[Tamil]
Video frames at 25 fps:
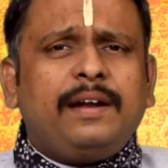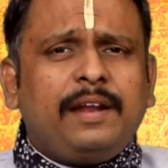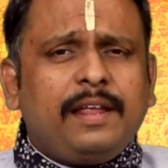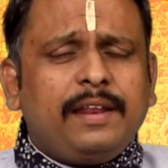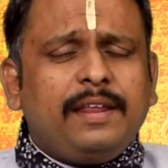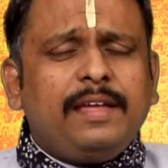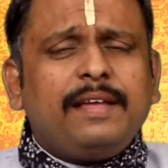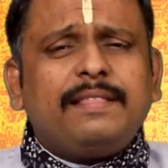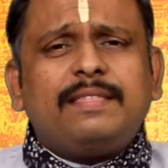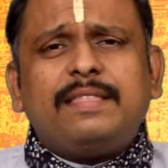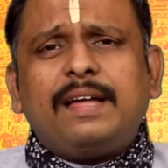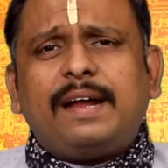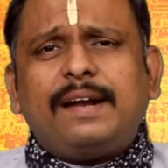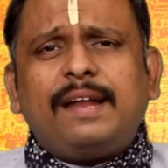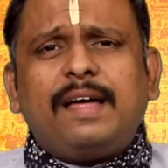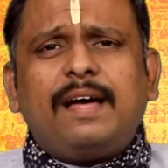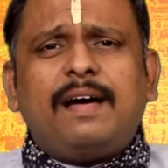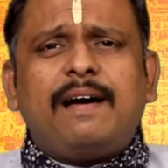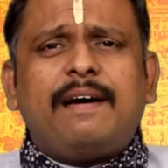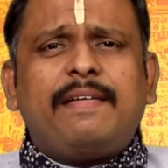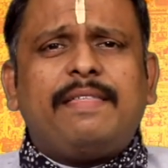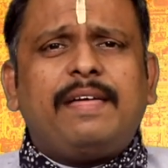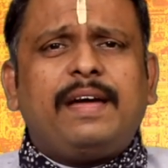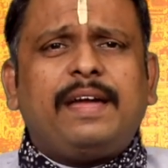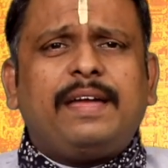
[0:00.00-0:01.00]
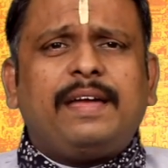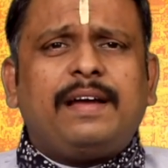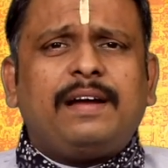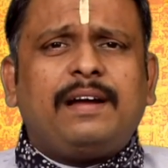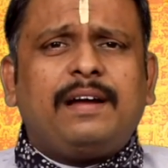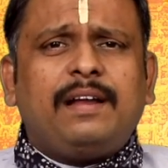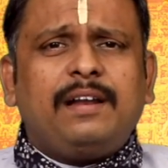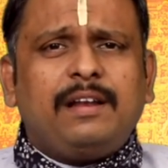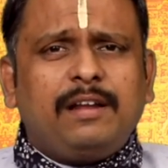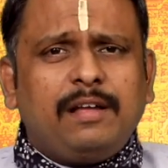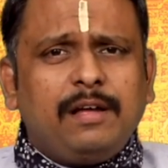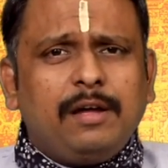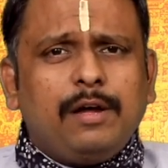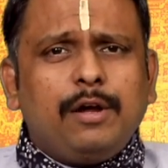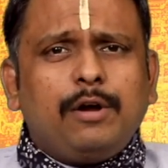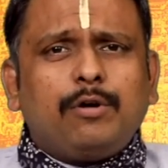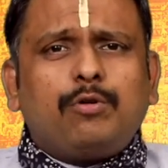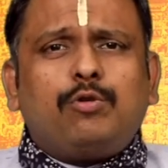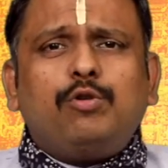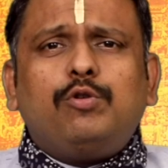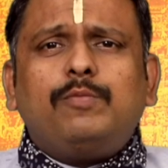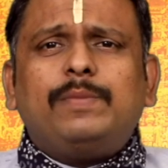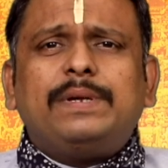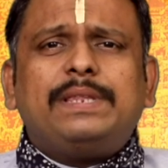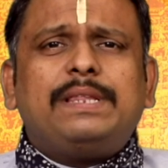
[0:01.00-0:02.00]
நிறைய தன ஆதாயங்கள்
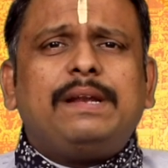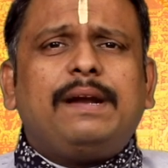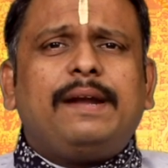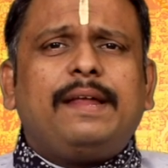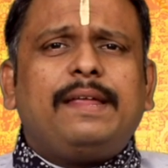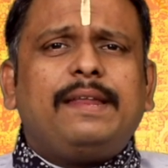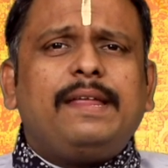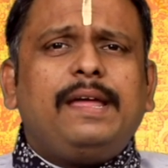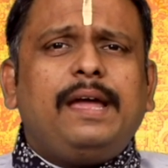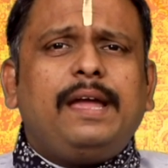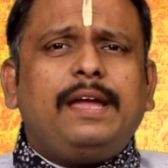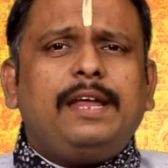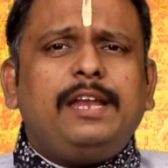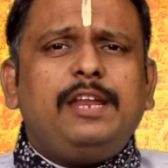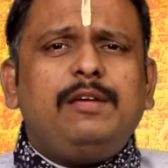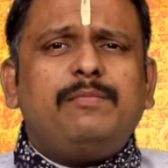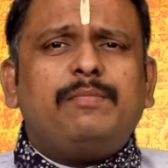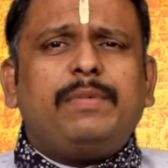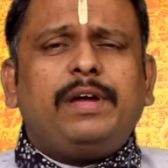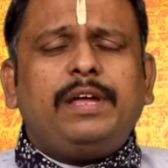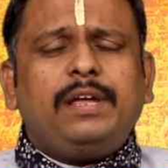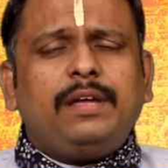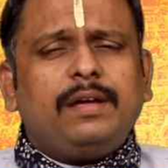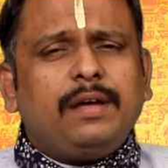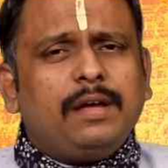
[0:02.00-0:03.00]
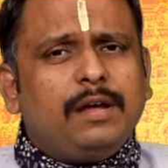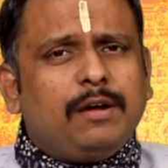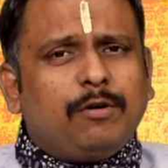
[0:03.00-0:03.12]
குடும்பத்தில் நிறைய இனிமை